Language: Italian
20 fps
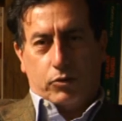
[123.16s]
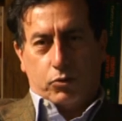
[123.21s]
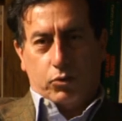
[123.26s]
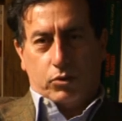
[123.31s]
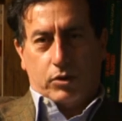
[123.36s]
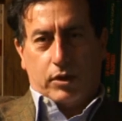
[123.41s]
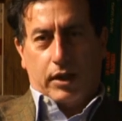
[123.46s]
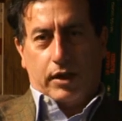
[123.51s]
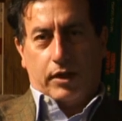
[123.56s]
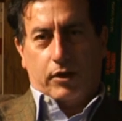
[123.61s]

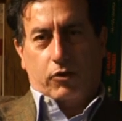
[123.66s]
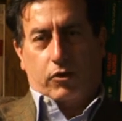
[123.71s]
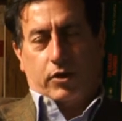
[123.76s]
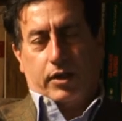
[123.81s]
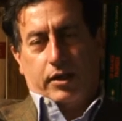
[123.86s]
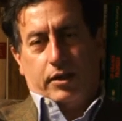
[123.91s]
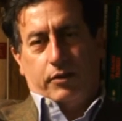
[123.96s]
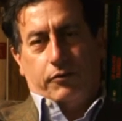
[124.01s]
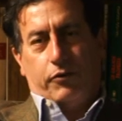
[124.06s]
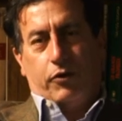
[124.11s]
tutta la
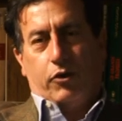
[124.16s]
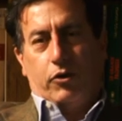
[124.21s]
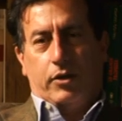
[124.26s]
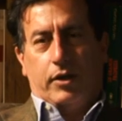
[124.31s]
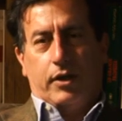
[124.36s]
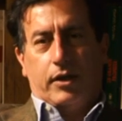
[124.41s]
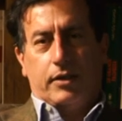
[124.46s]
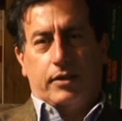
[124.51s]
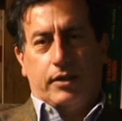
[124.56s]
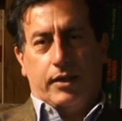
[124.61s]
Rocca di
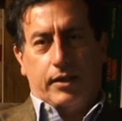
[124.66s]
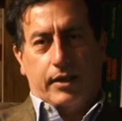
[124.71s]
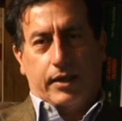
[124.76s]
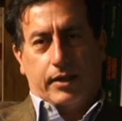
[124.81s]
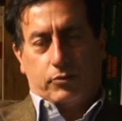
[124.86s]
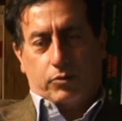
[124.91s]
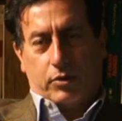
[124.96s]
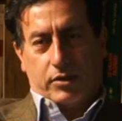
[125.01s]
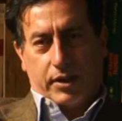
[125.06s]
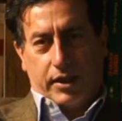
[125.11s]
Foglia nella
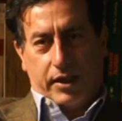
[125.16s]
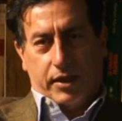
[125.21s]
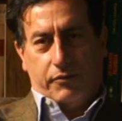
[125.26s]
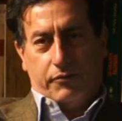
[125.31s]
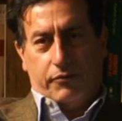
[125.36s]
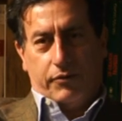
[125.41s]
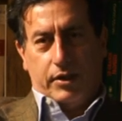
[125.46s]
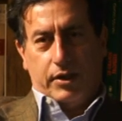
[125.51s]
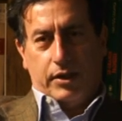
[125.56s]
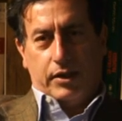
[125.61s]
sua serie
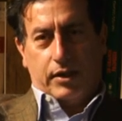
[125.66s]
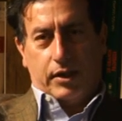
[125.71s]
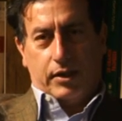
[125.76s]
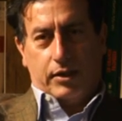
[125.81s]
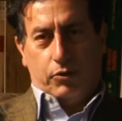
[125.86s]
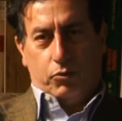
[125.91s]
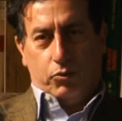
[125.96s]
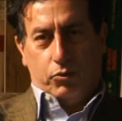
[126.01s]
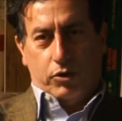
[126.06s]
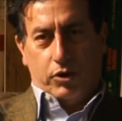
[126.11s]
infinita
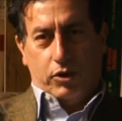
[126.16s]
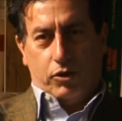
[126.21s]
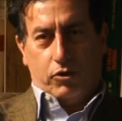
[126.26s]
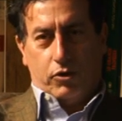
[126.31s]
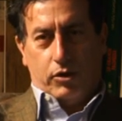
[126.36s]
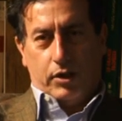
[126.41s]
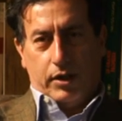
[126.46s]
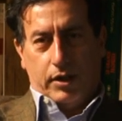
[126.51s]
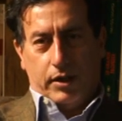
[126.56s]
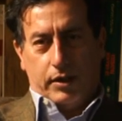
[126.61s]
di
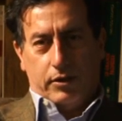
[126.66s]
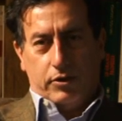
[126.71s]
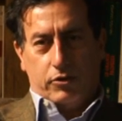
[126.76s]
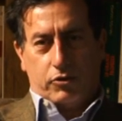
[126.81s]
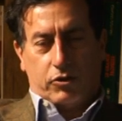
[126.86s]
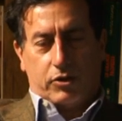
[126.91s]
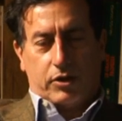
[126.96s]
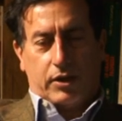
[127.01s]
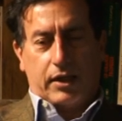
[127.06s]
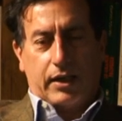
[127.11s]
cunicoli e di
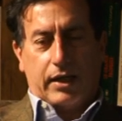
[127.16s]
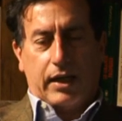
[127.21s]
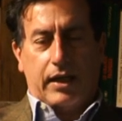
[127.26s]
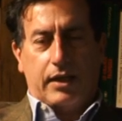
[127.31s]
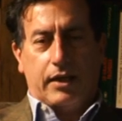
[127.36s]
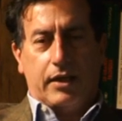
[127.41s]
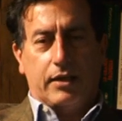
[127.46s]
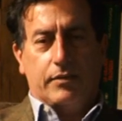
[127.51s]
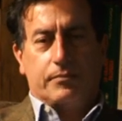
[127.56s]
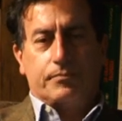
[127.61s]

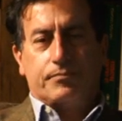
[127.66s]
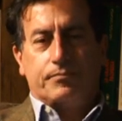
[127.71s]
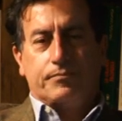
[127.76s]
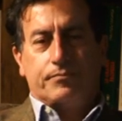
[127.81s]
sotterranei